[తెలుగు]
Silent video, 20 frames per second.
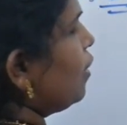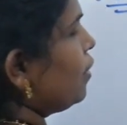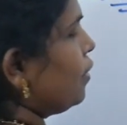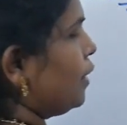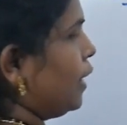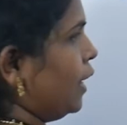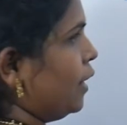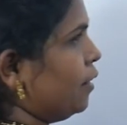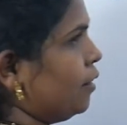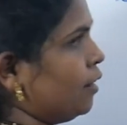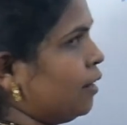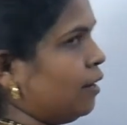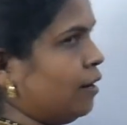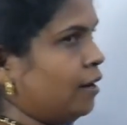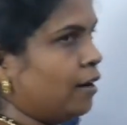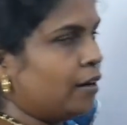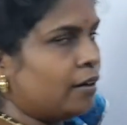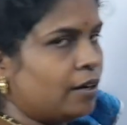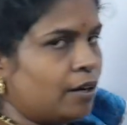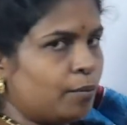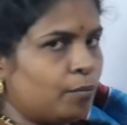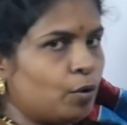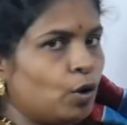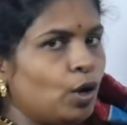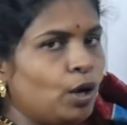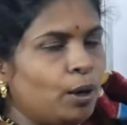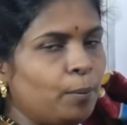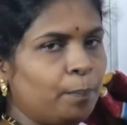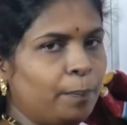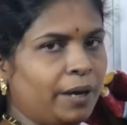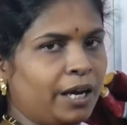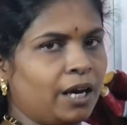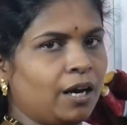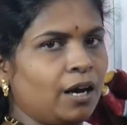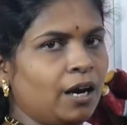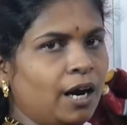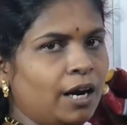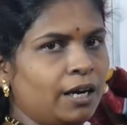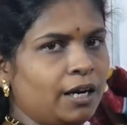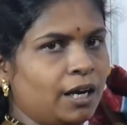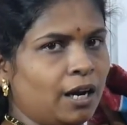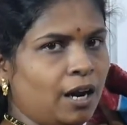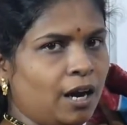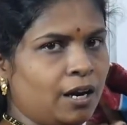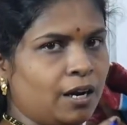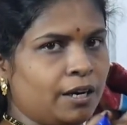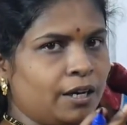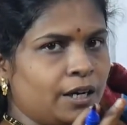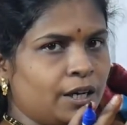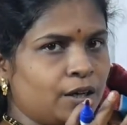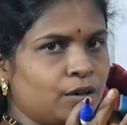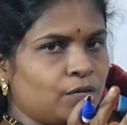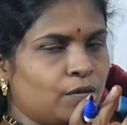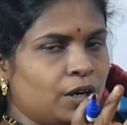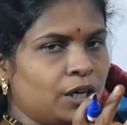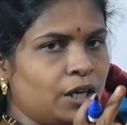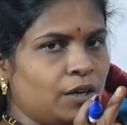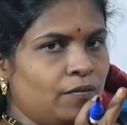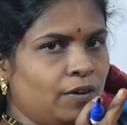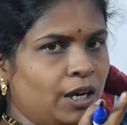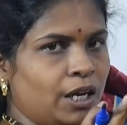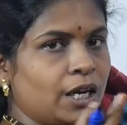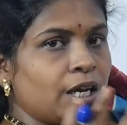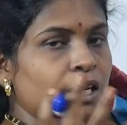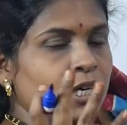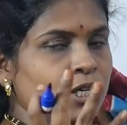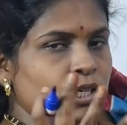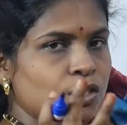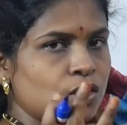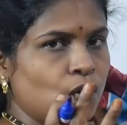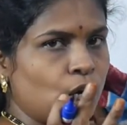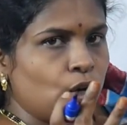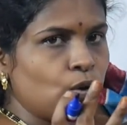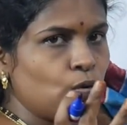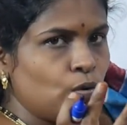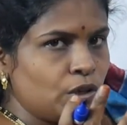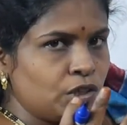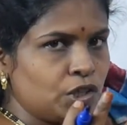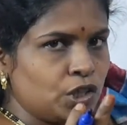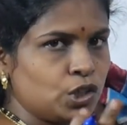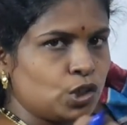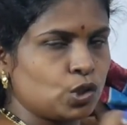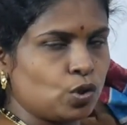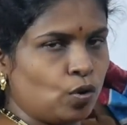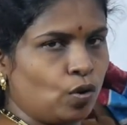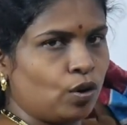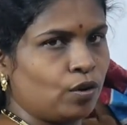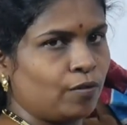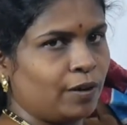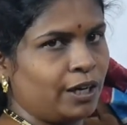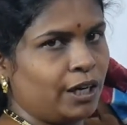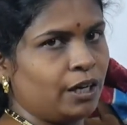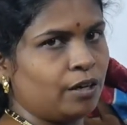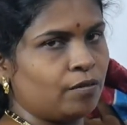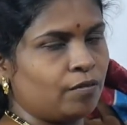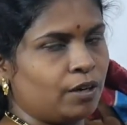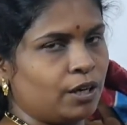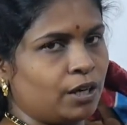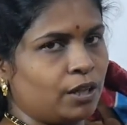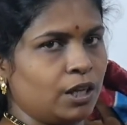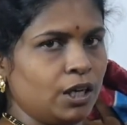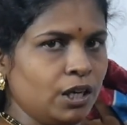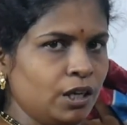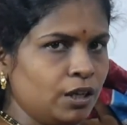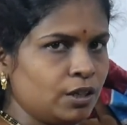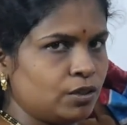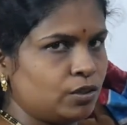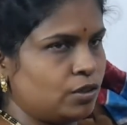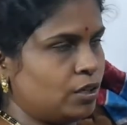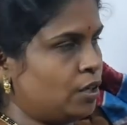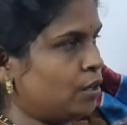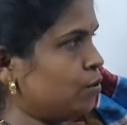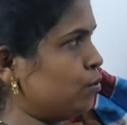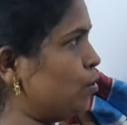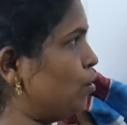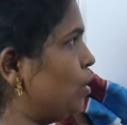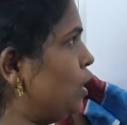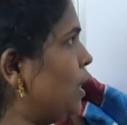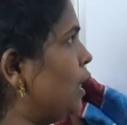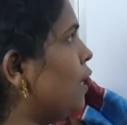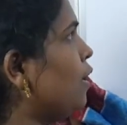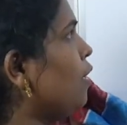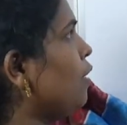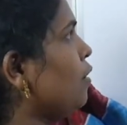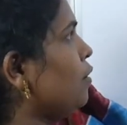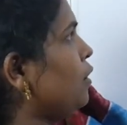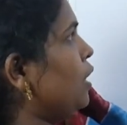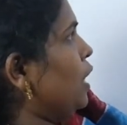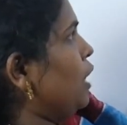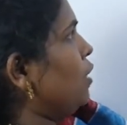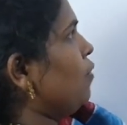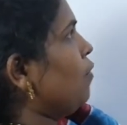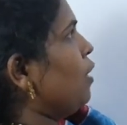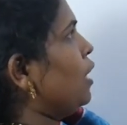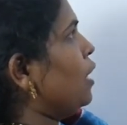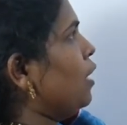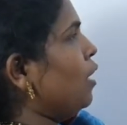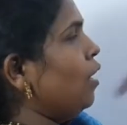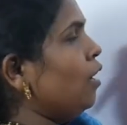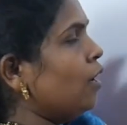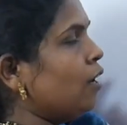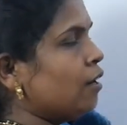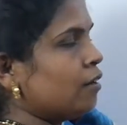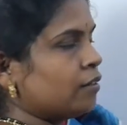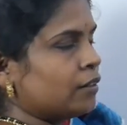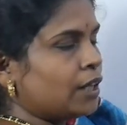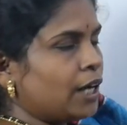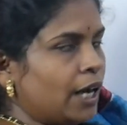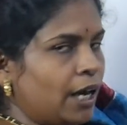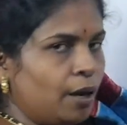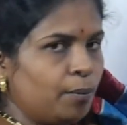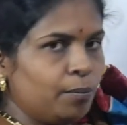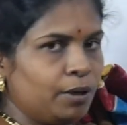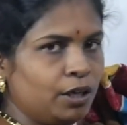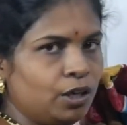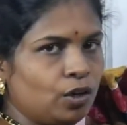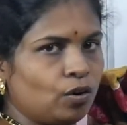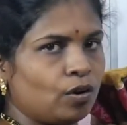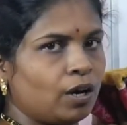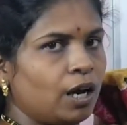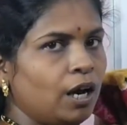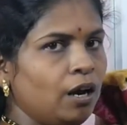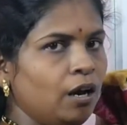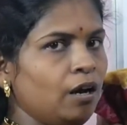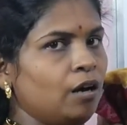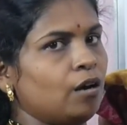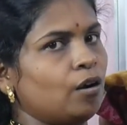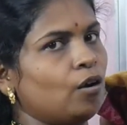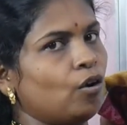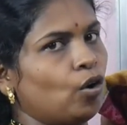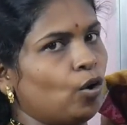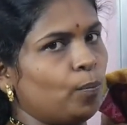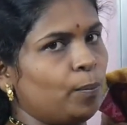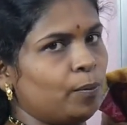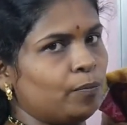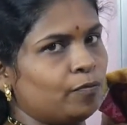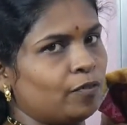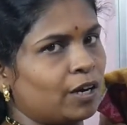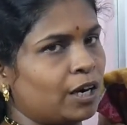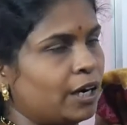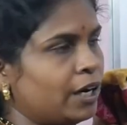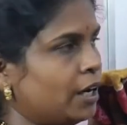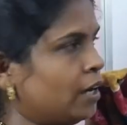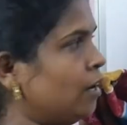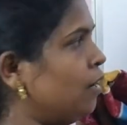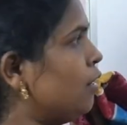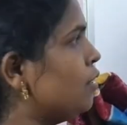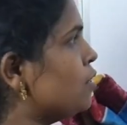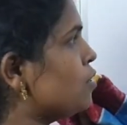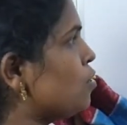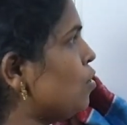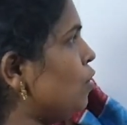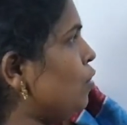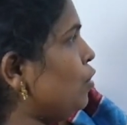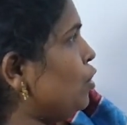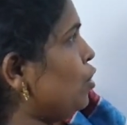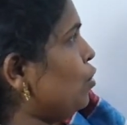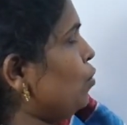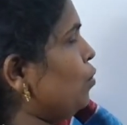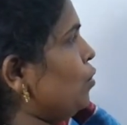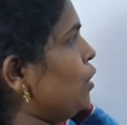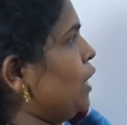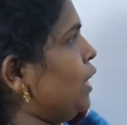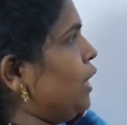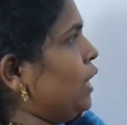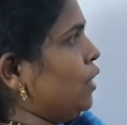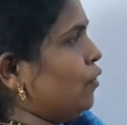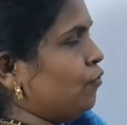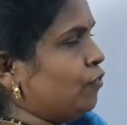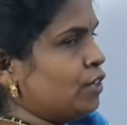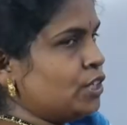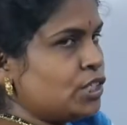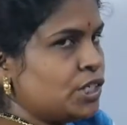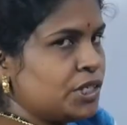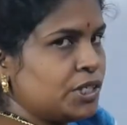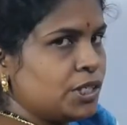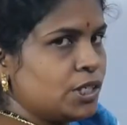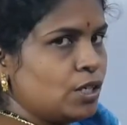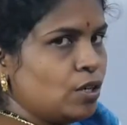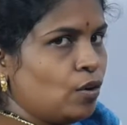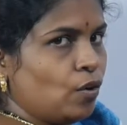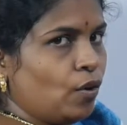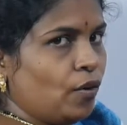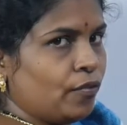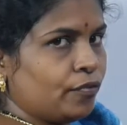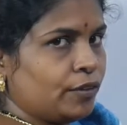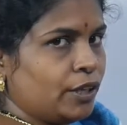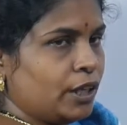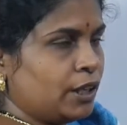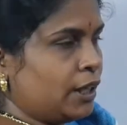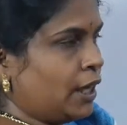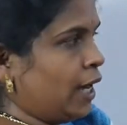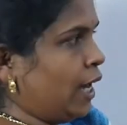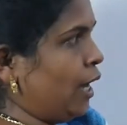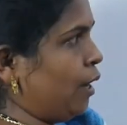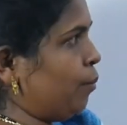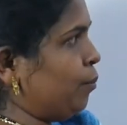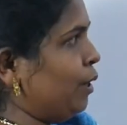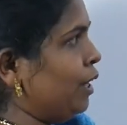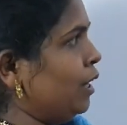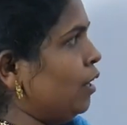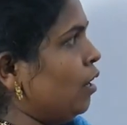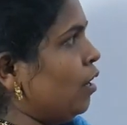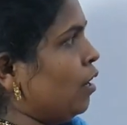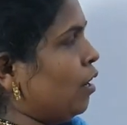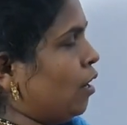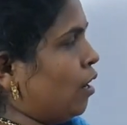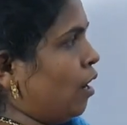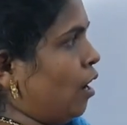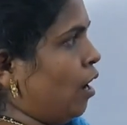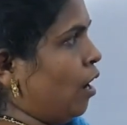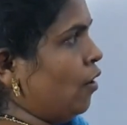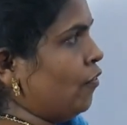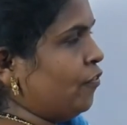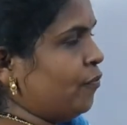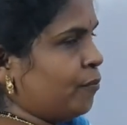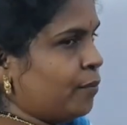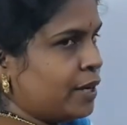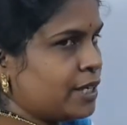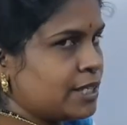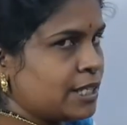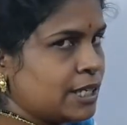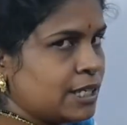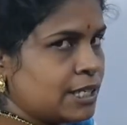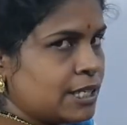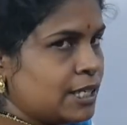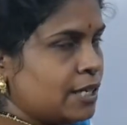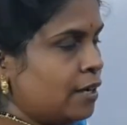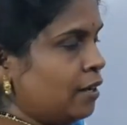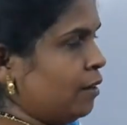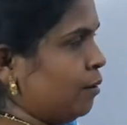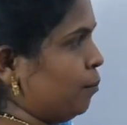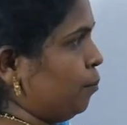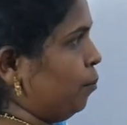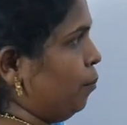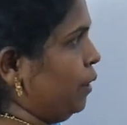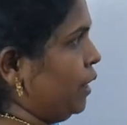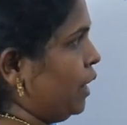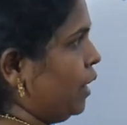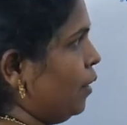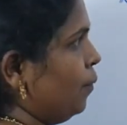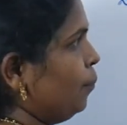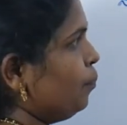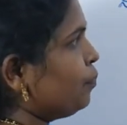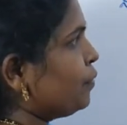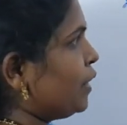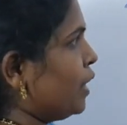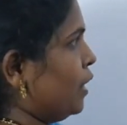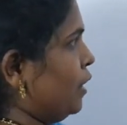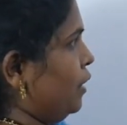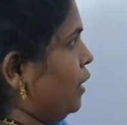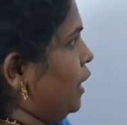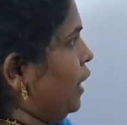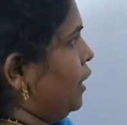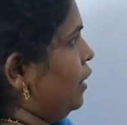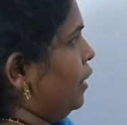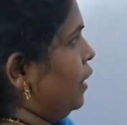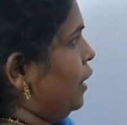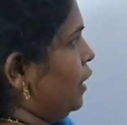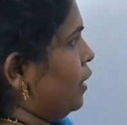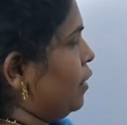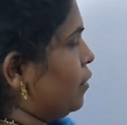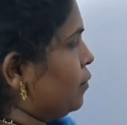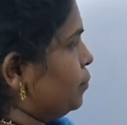టెండర్ అని అంటాము పెక్క కండరాలు అనేటువంటివి సంకోచించుకోవడం అనేటువంటిది జరుగుతుంది దేనివలన థయామిన్ యొక్క లోపం వలన సో డ్యూ టు ద డెఫిషియన్సీ ఆఫ్ ద థయామిన్ కాఫ్ మజిల్స్ బికమ్ టెండర్